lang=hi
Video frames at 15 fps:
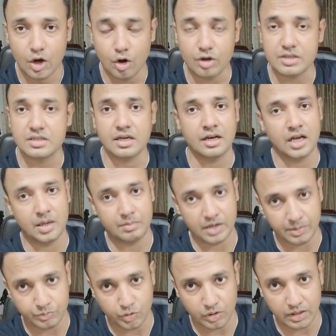और इसका नाम
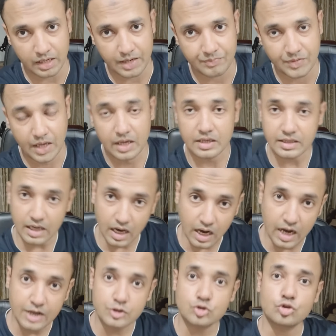अब्दुल्ला है ये
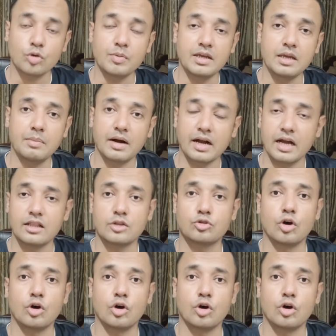आज सुबह ही बाकायदा